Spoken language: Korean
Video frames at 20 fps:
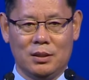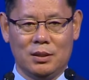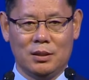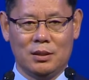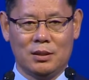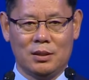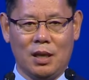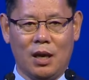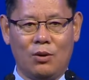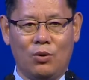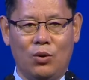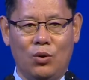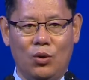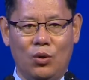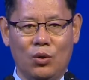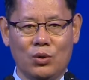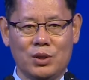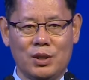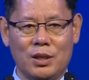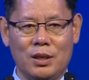
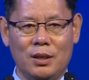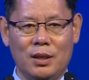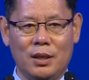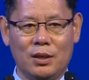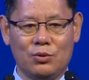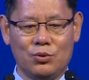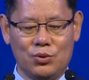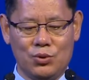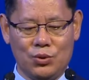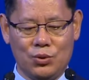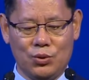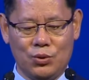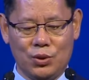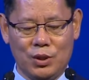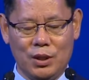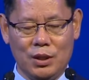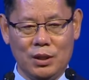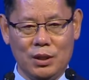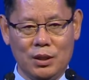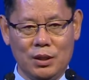상호 신뢰
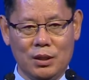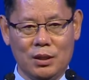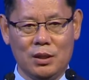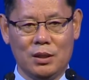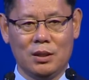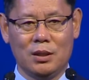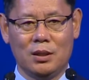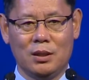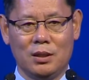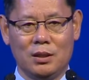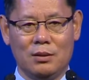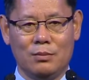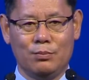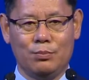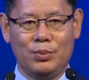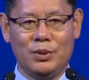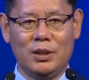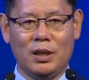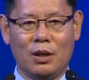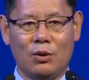구축이
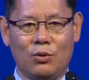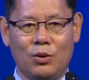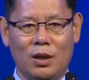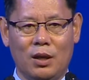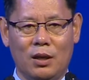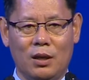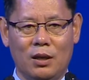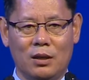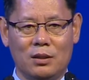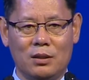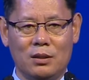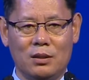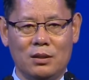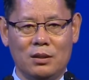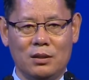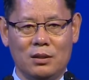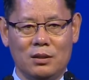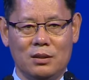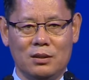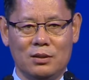비핵화를
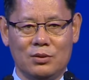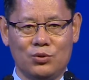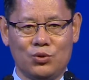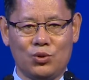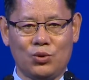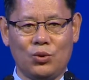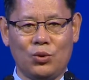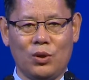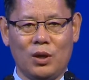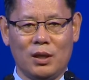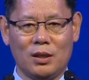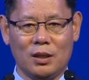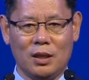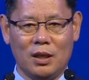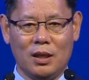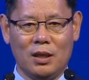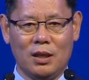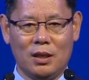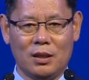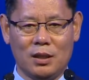
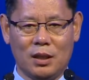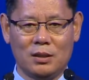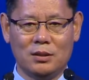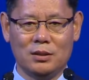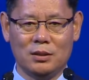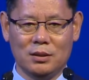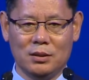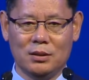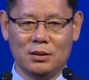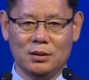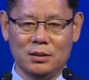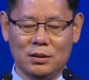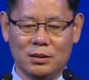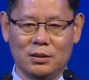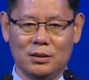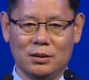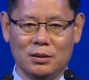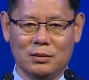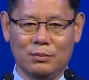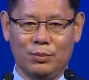추동한다라는
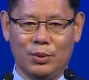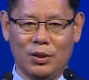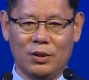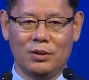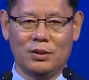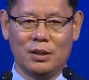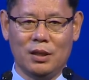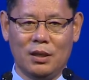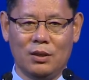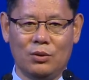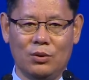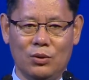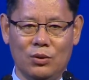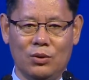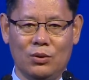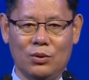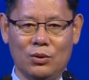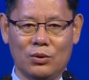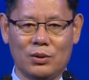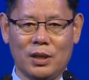음, 표현이라고
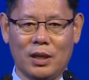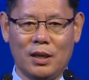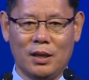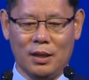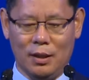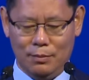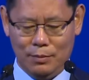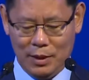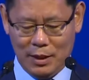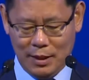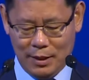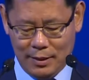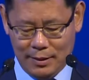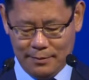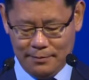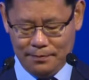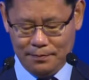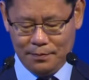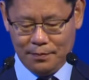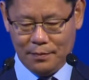어, 생각합니다.
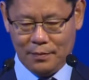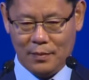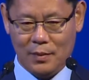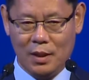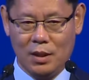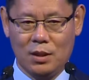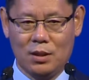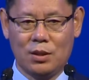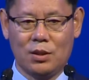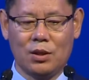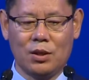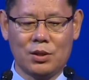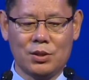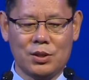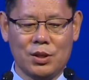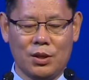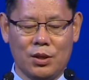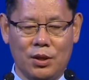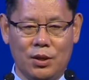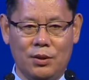그런
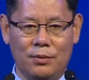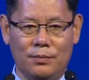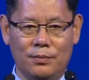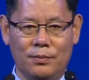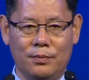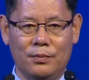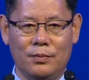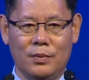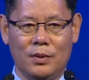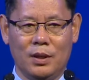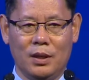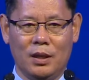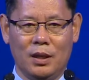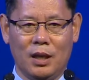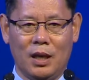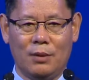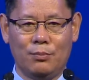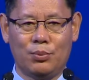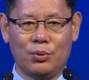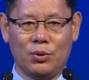것처럼
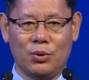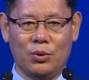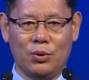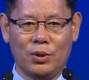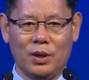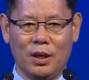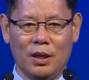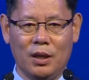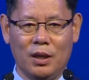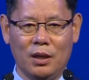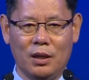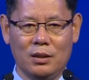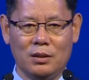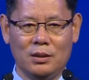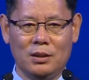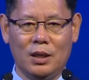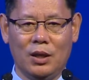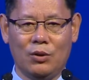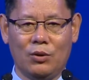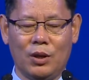앞으로의
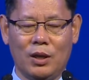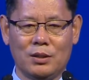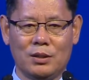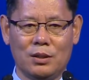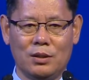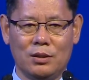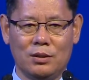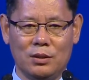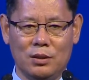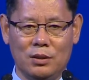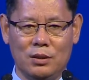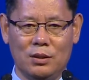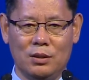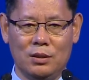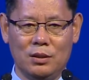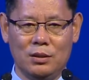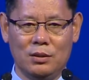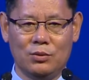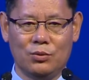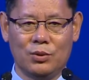이행 과정을
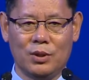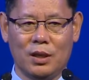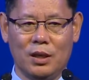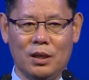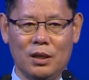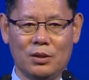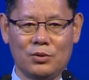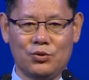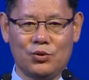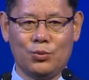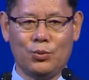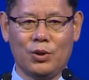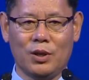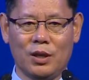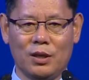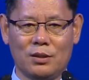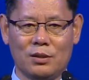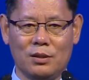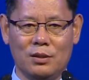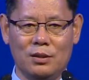우리가
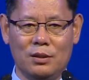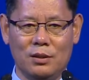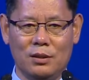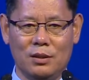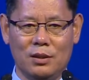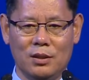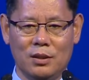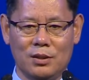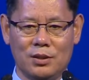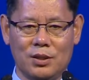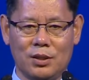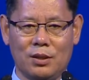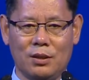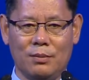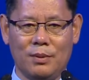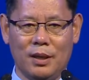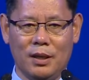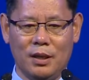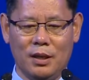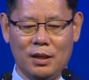주목해서
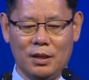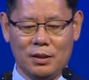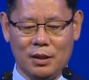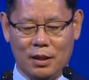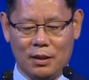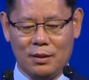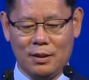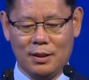지켜봐야 될 것